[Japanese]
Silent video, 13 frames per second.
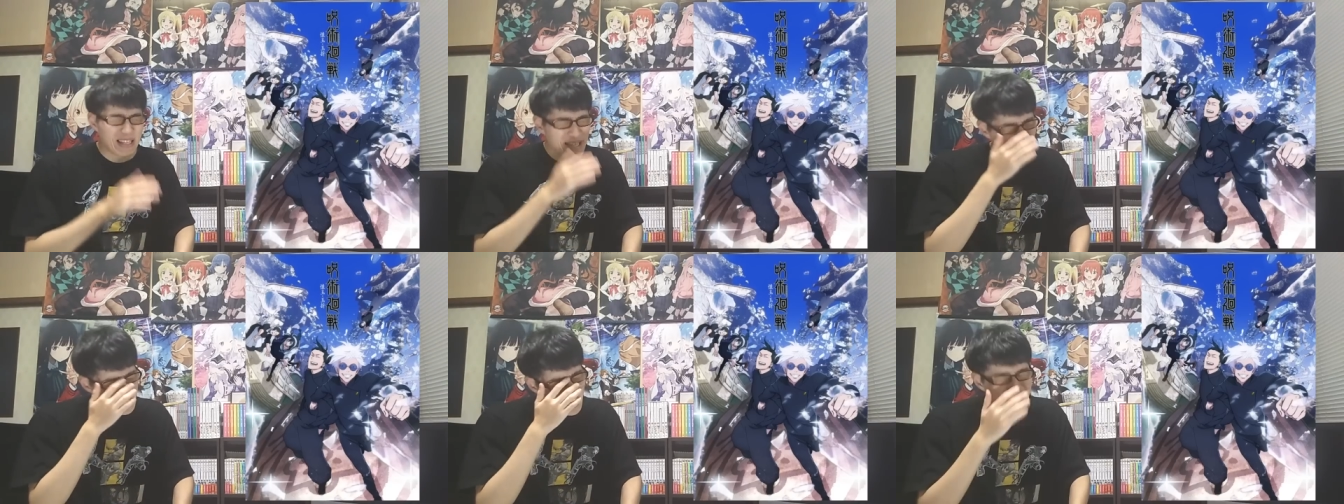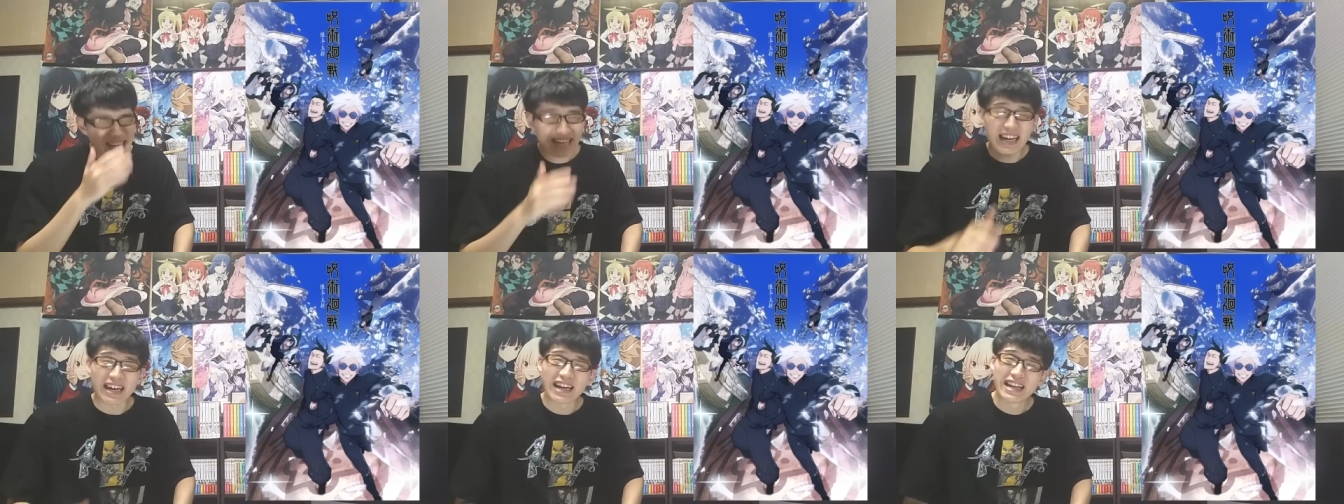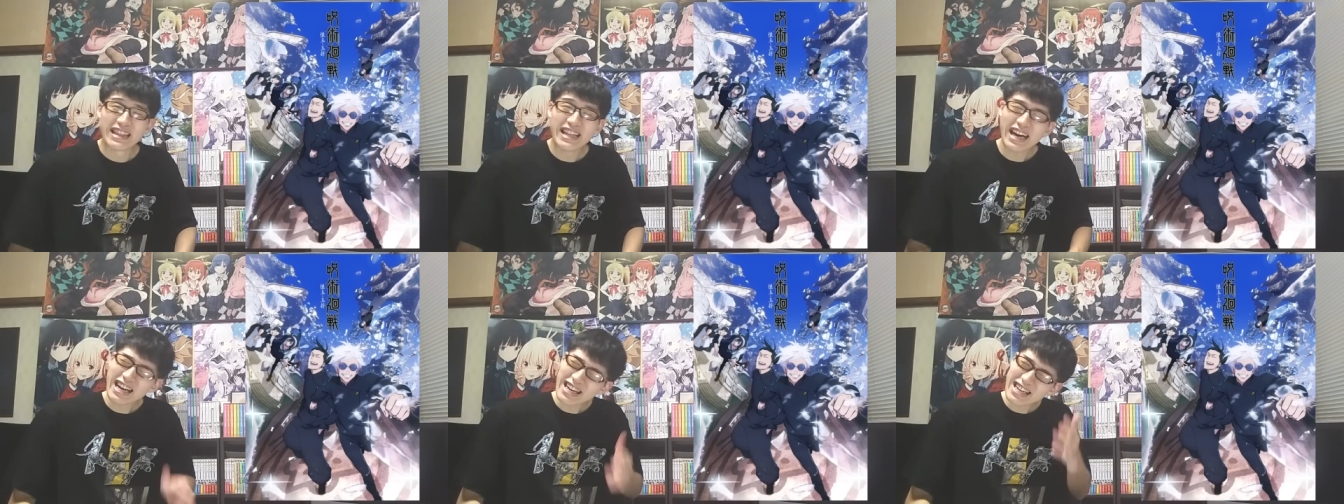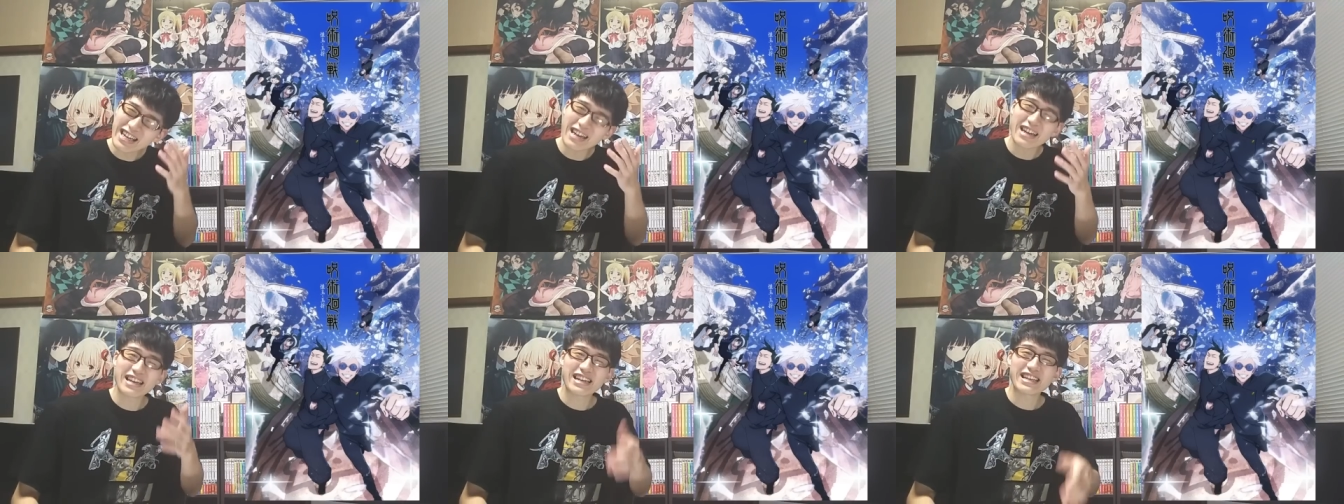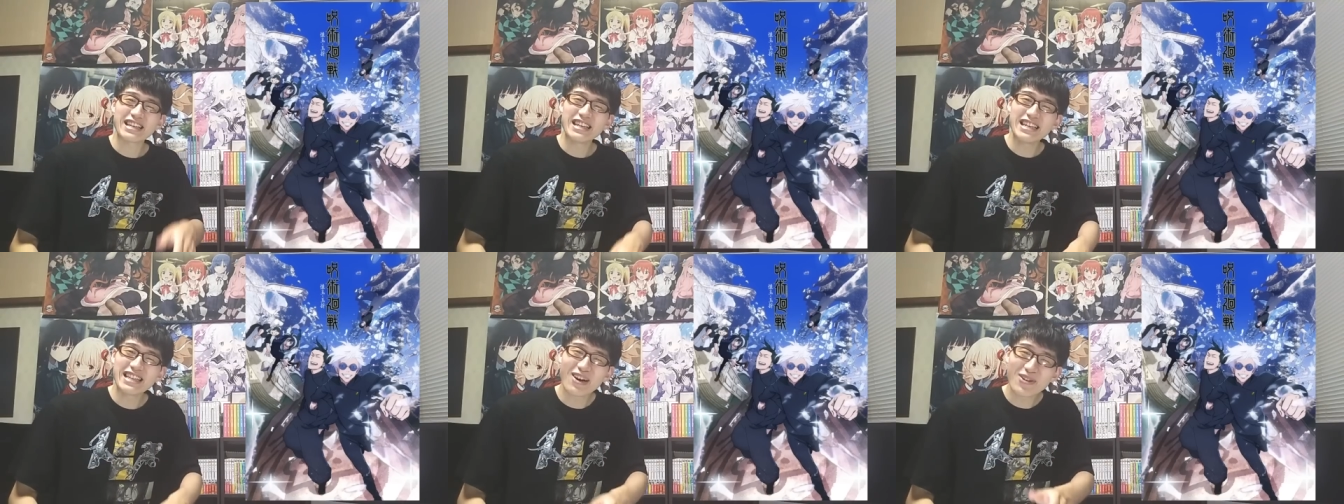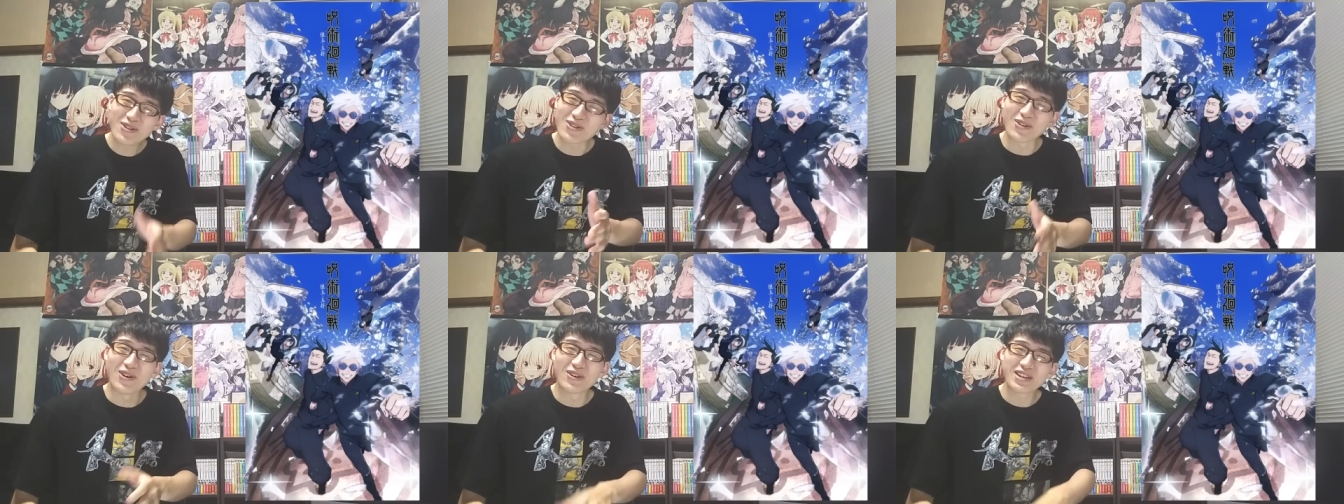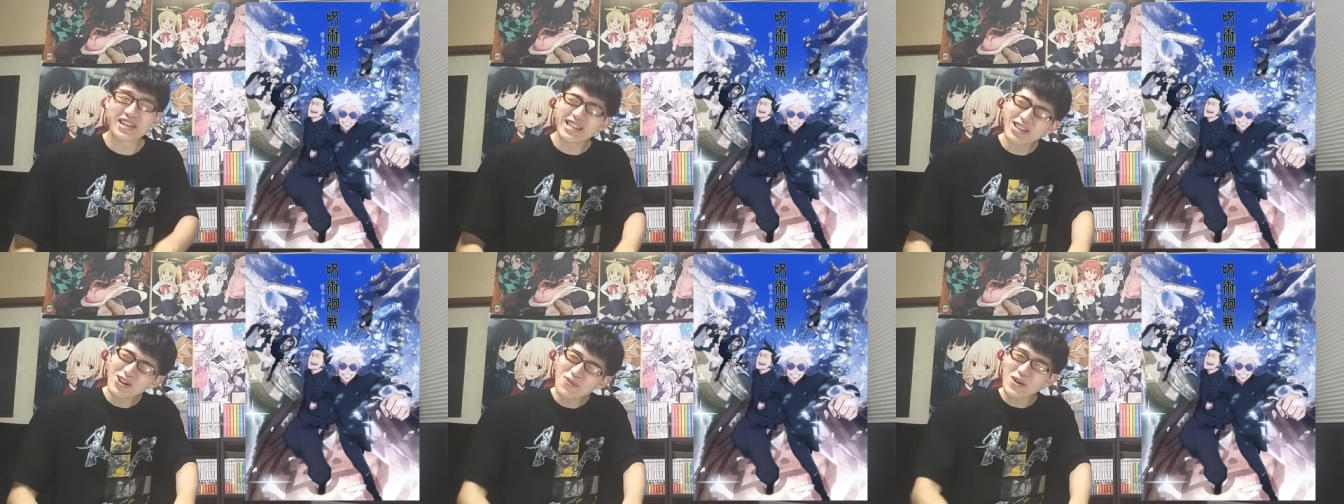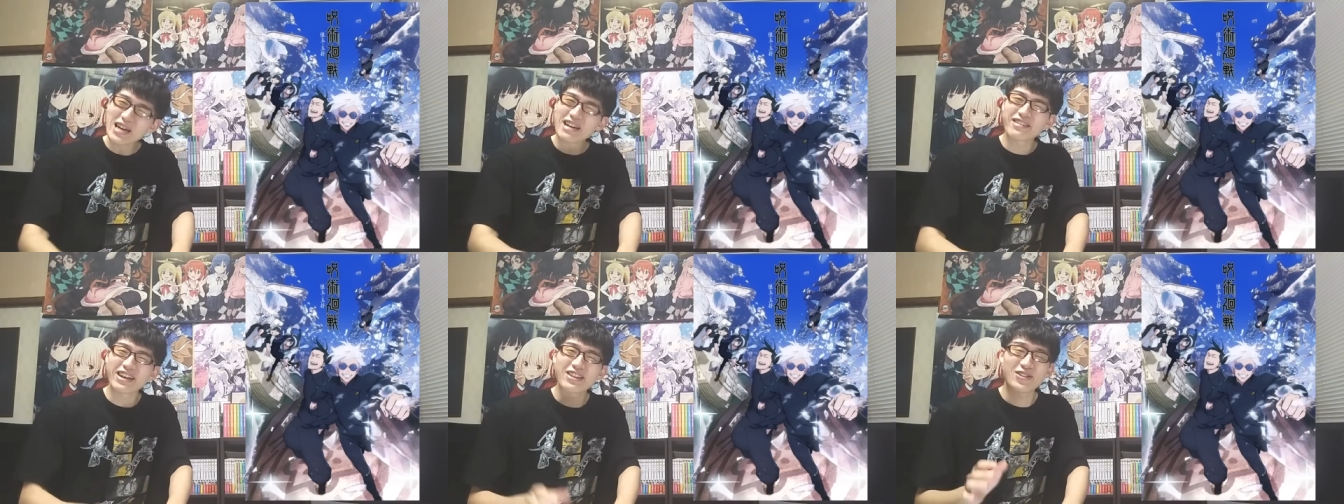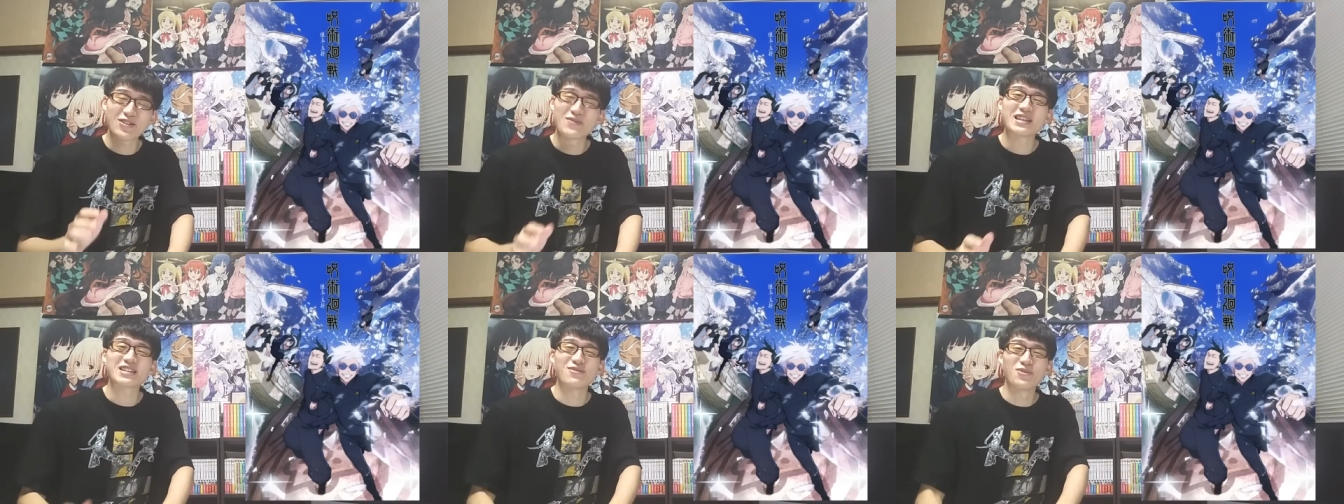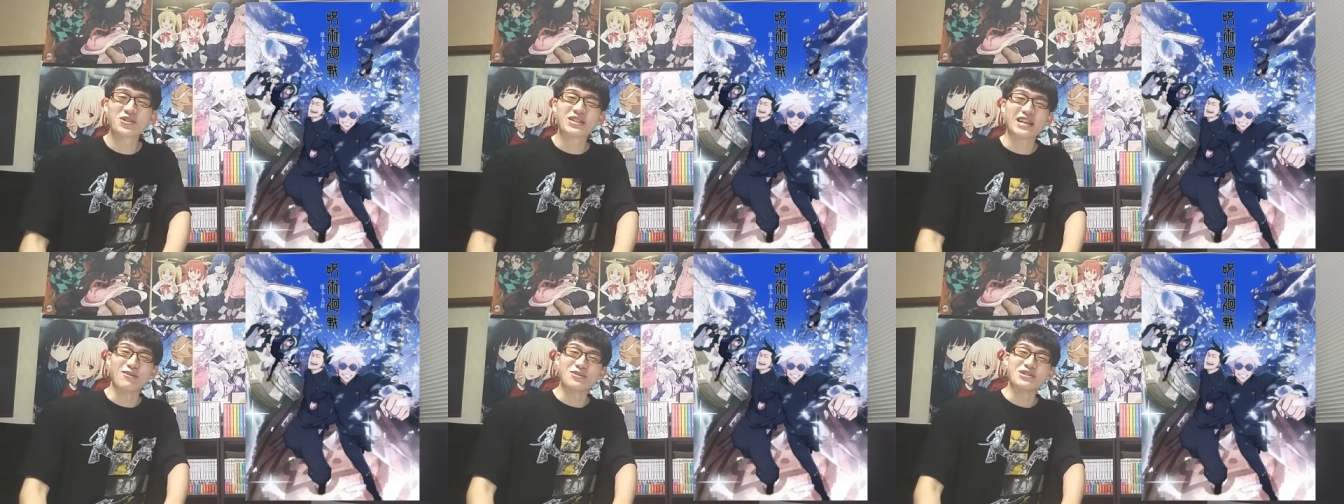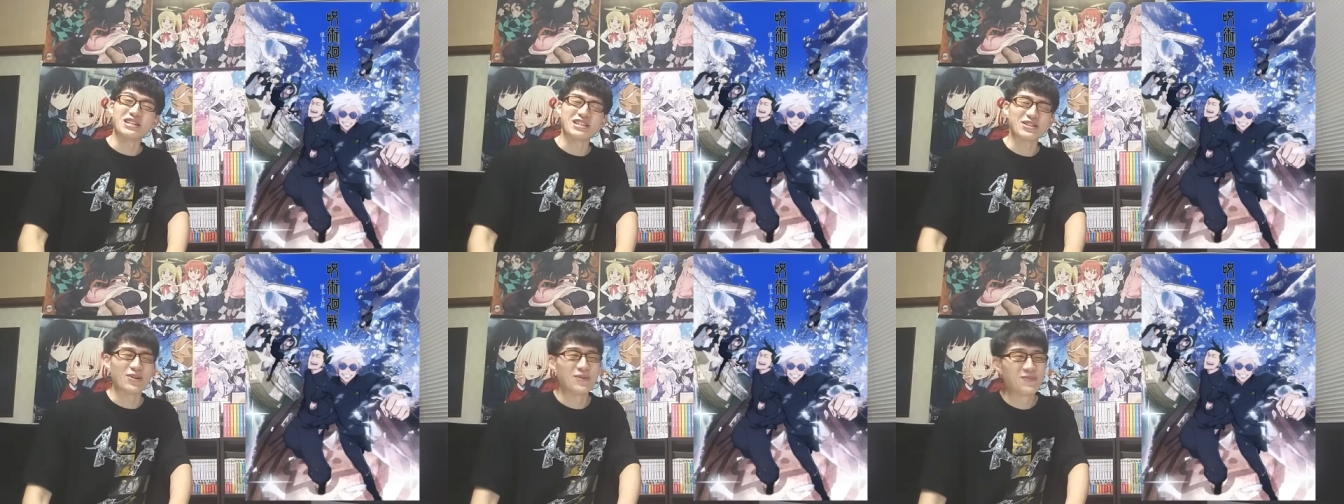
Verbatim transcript: で、これなんか、なんか、聞いたこと、聞き覚えあるなって皆さん思ったかもしれないですよ。